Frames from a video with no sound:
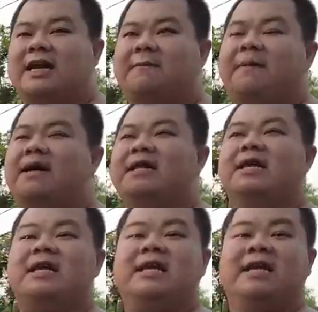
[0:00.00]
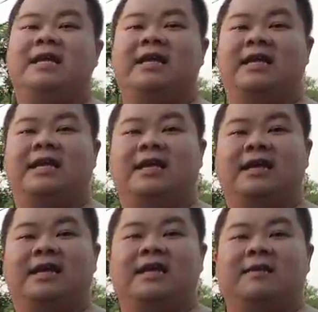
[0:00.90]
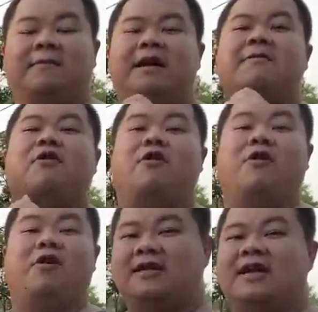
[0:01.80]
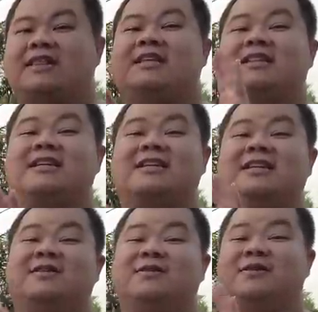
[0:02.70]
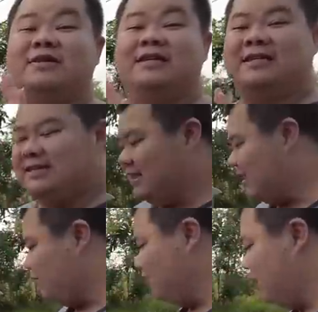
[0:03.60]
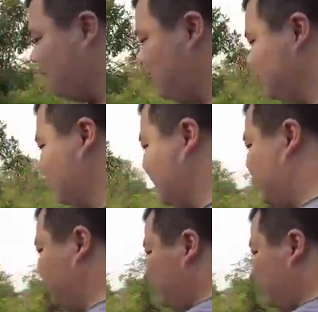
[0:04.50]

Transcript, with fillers: nempel di pedal box kayak tilten gitu. Yeah. Ya, udah nempel di sana.